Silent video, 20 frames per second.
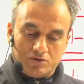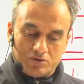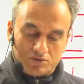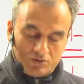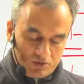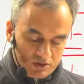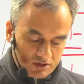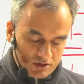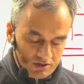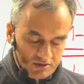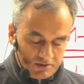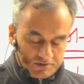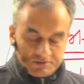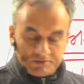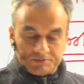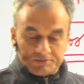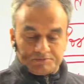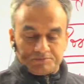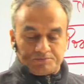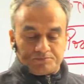होगा
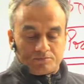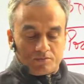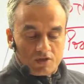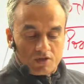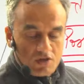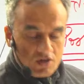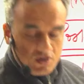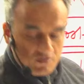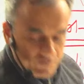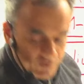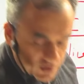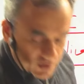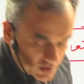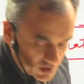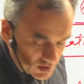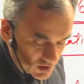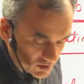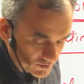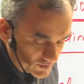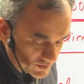अब
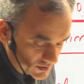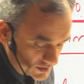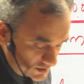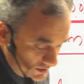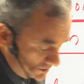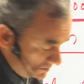यहाँ पर